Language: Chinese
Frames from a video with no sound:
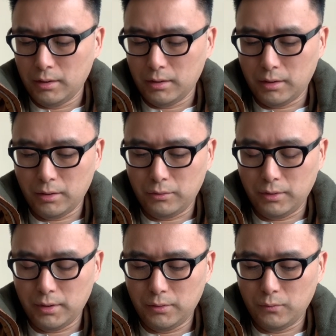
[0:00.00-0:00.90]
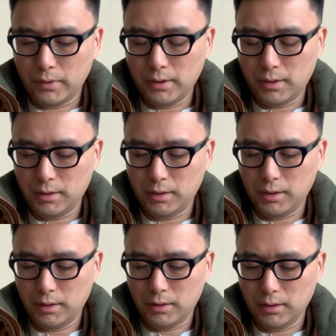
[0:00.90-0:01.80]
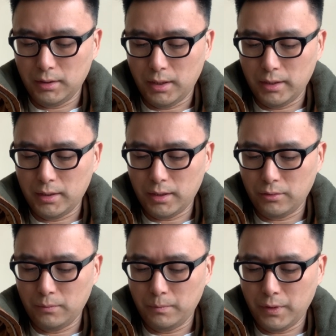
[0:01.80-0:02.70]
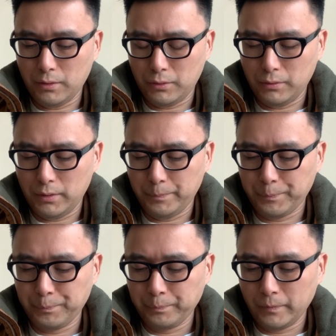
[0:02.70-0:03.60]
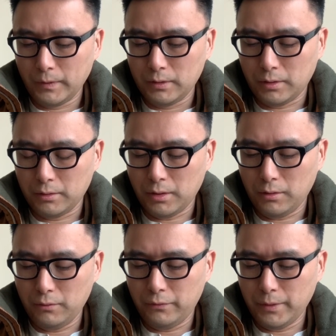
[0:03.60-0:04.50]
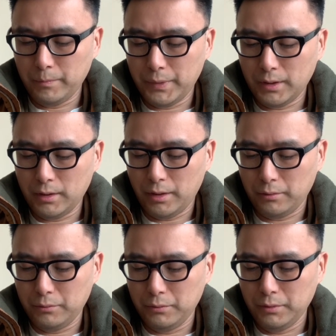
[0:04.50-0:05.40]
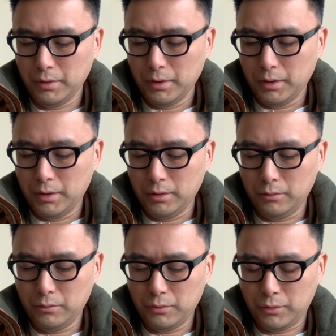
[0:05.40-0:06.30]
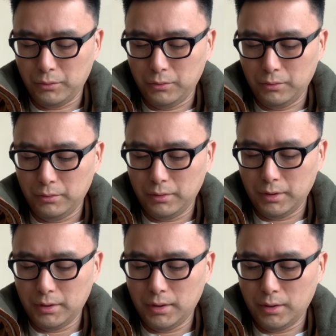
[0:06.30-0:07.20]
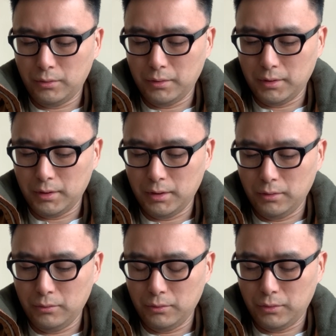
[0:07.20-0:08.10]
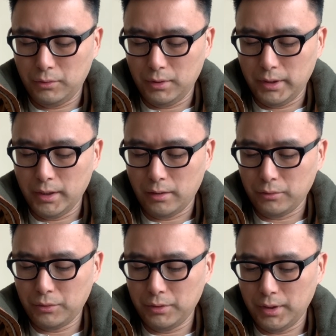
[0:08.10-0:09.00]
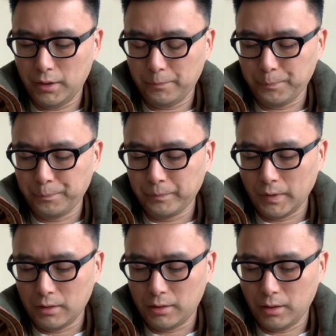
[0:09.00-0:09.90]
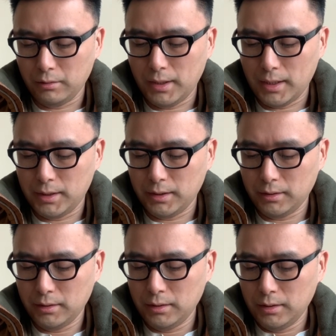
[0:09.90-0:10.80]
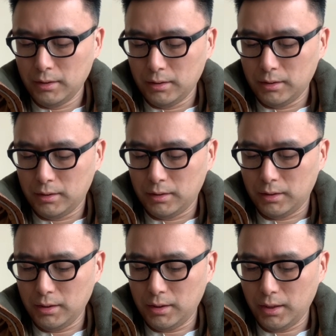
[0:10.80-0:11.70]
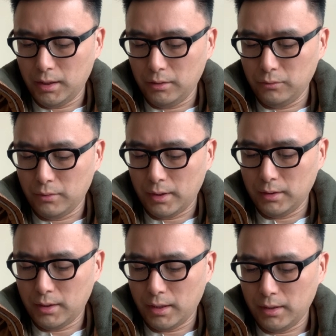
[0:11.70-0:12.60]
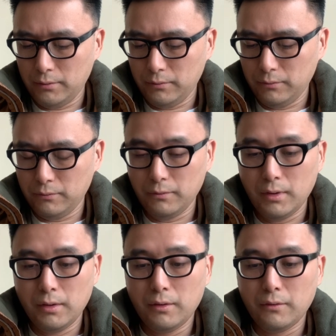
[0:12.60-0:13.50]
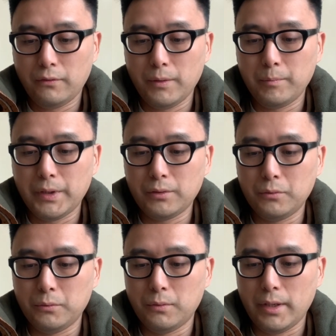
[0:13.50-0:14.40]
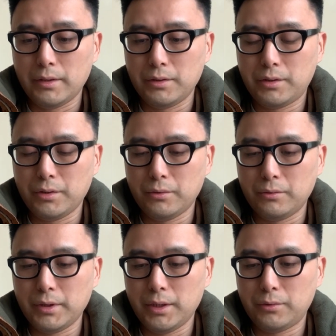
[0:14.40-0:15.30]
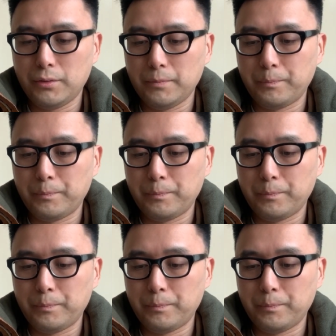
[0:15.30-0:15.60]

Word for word: 少军闻此信，来寨中报说，曹操分兵两路，一路取邺郡，一路取黎阳去也。绍大惊，急遣袁谭分兵挽救邺郡，